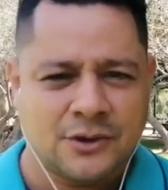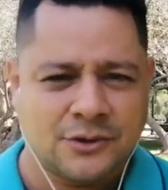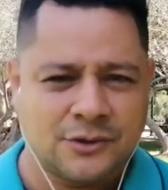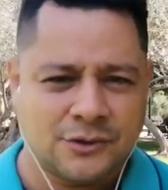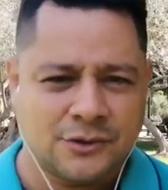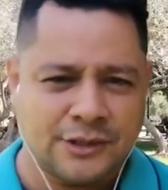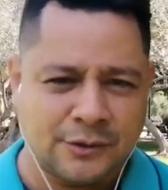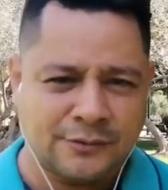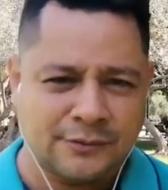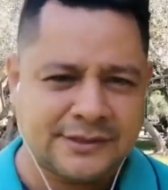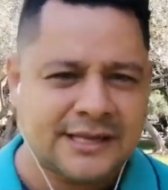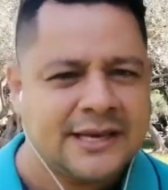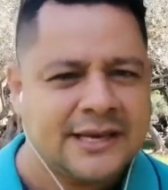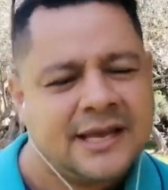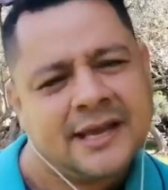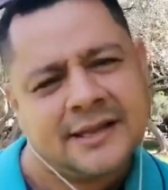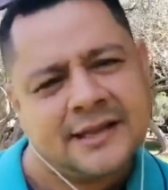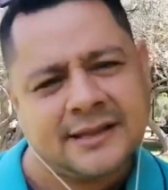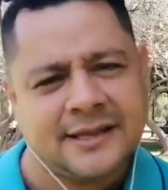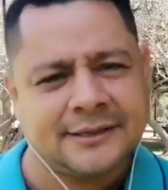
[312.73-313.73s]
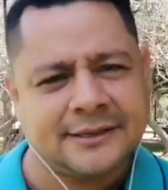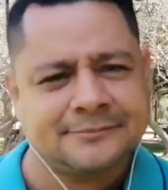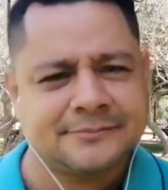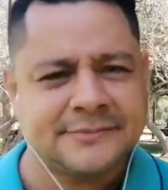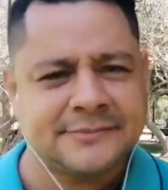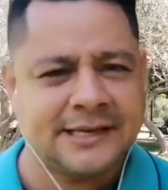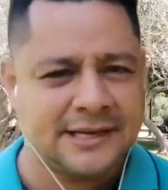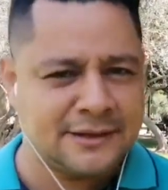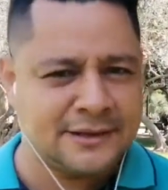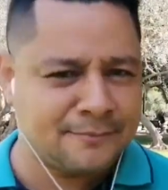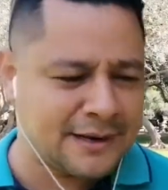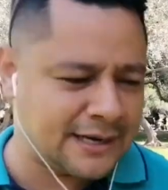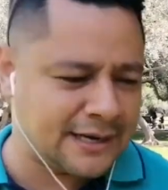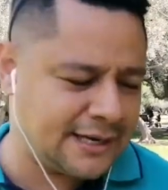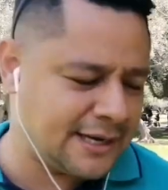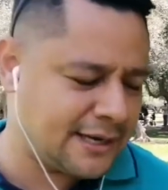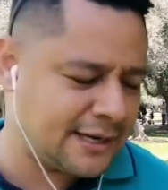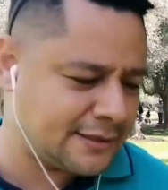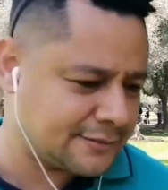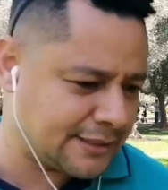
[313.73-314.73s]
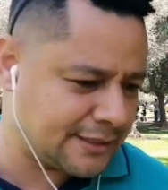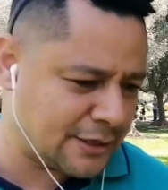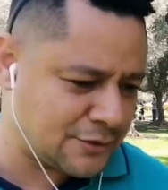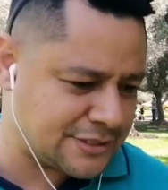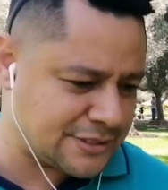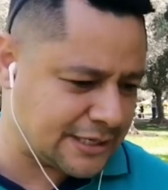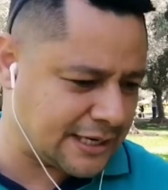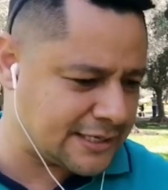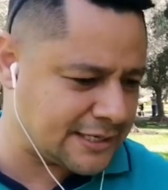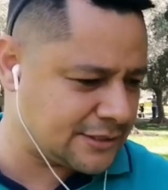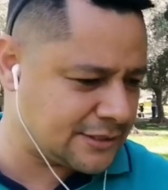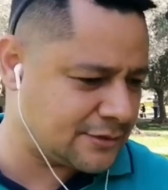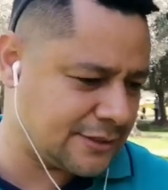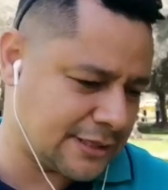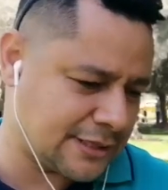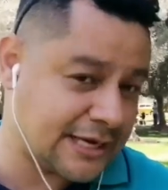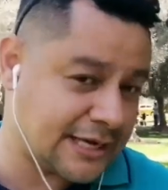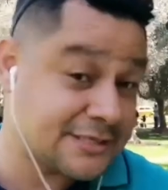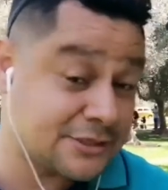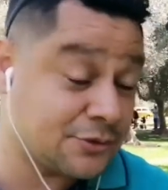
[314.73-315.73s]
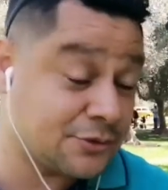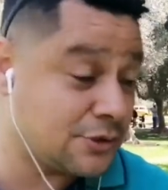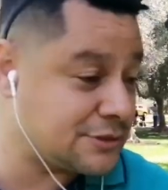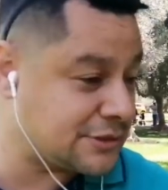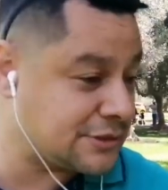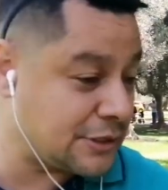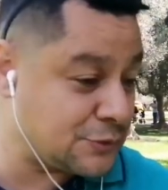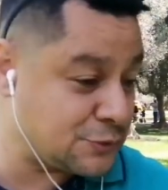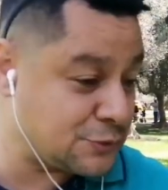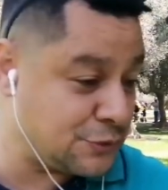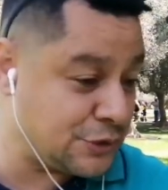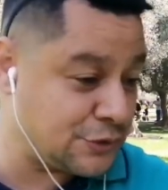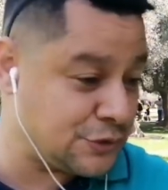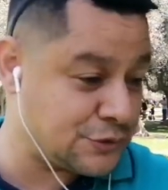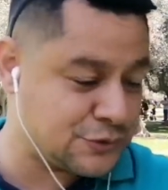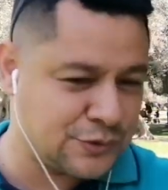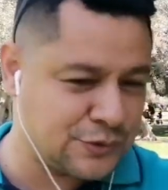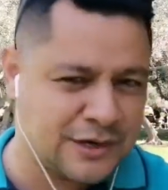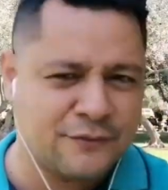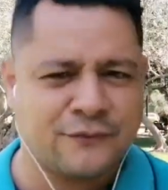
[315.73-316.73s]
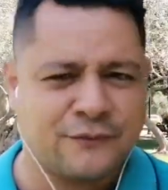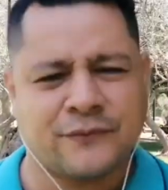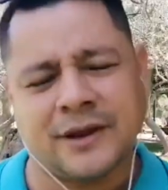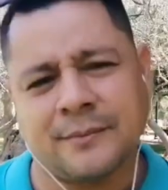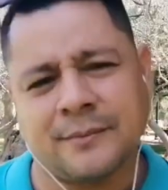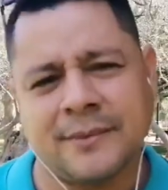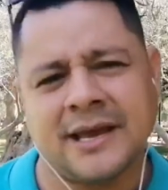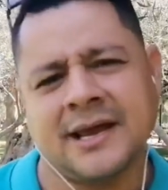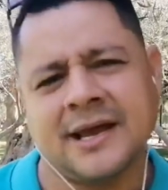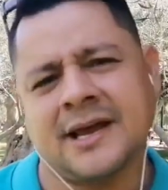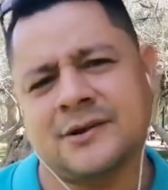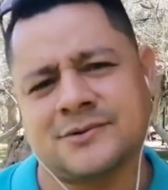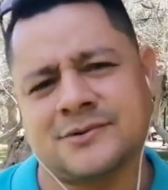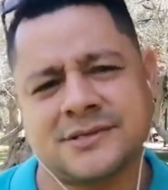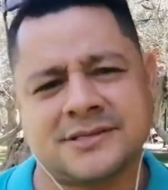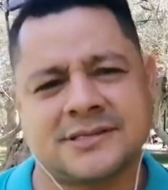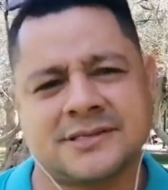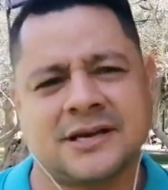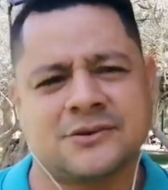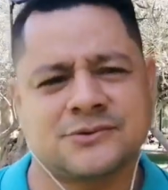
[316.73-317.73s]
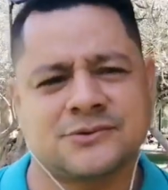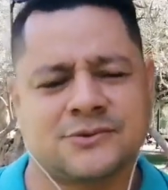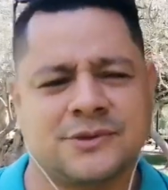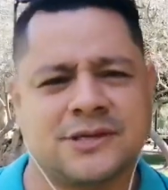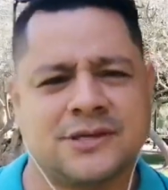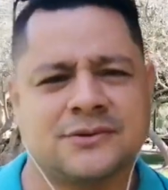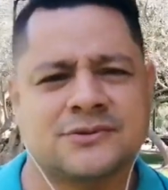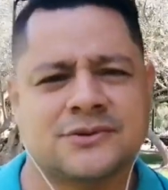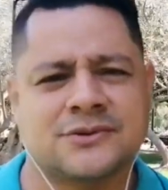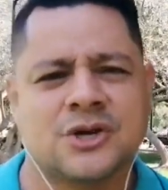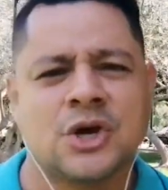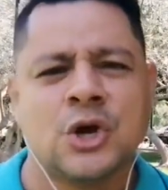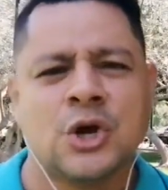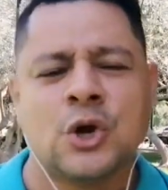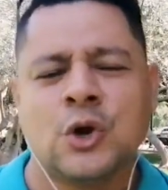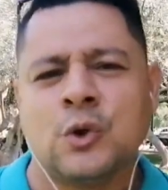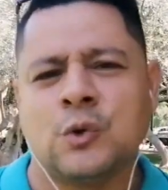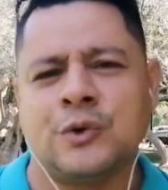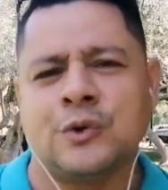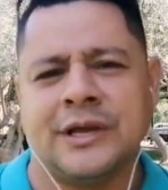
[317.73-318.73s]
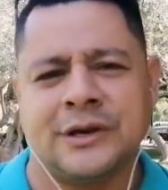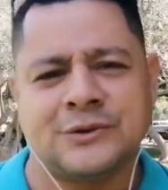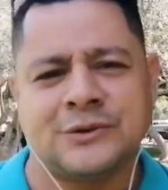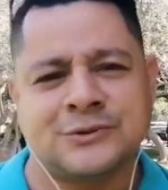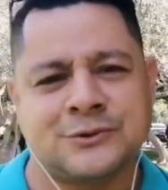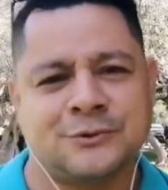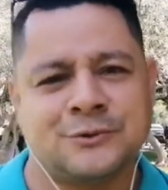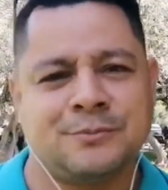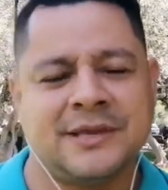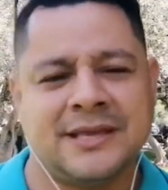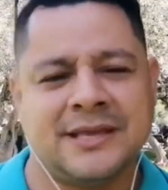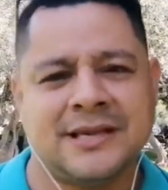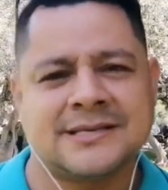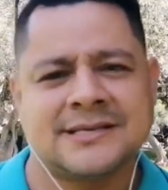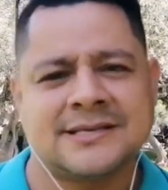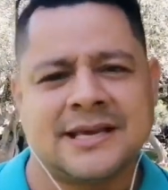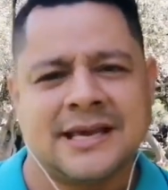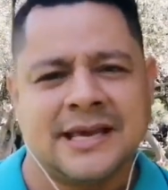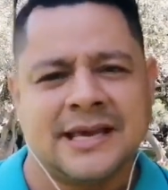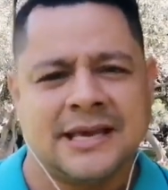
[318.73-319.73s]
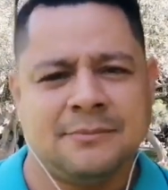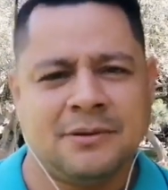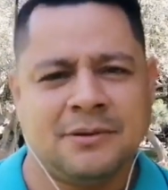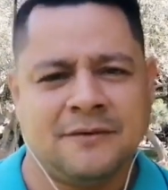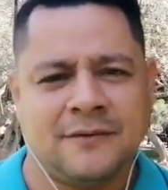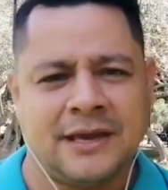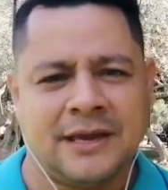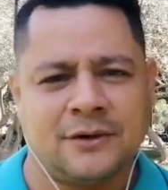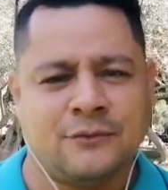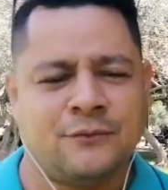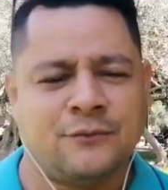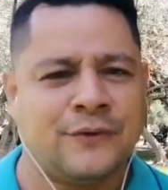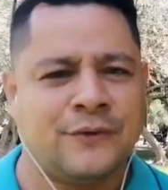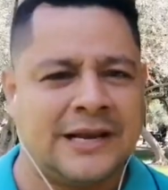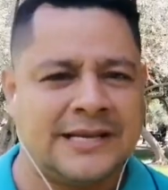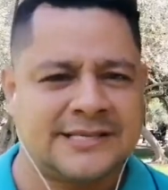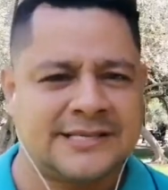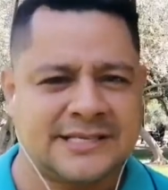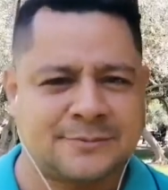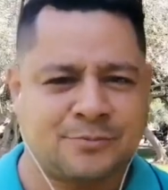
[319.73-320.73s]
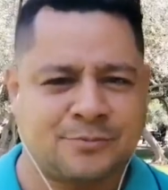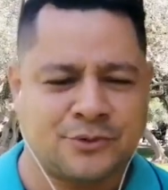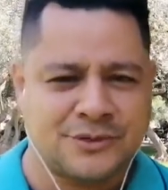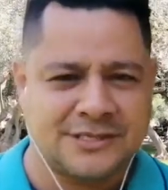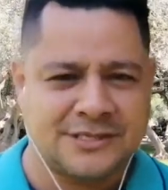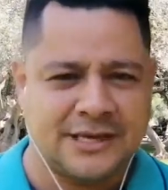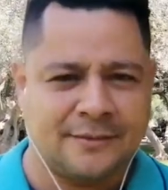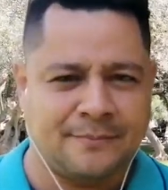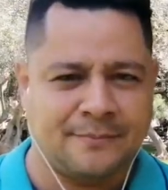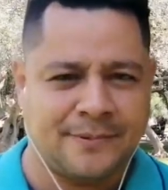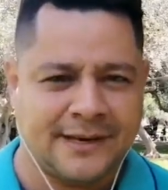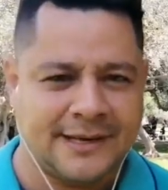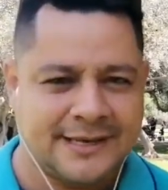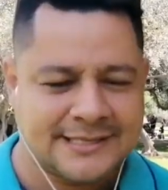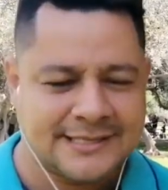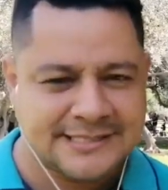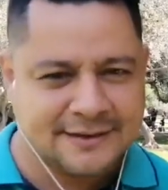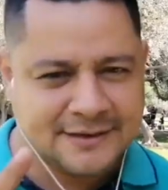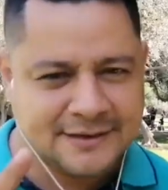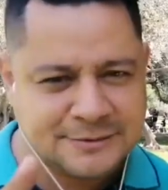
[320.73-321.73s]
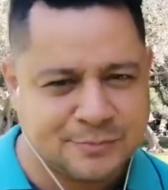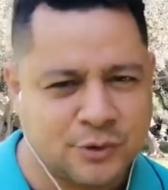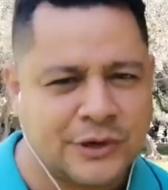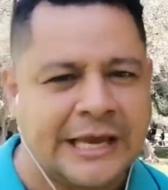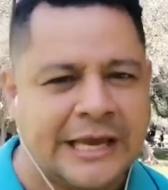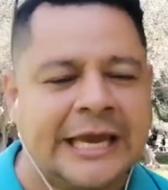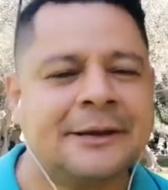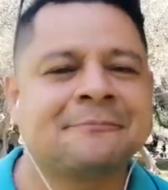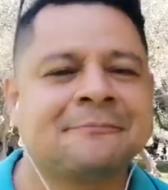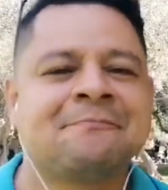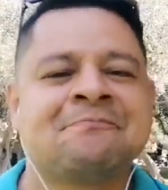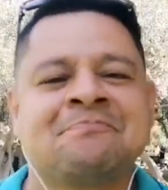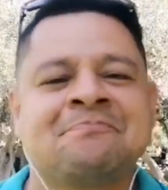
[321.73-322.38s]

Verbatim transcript: donde un teniente del, marín, de los ejércitos, del ejército de los Estados Unidos y una enfermera de los Estados Unidos unieron sus vidas y vivieron felices por siempre. ¿Sabes por qué?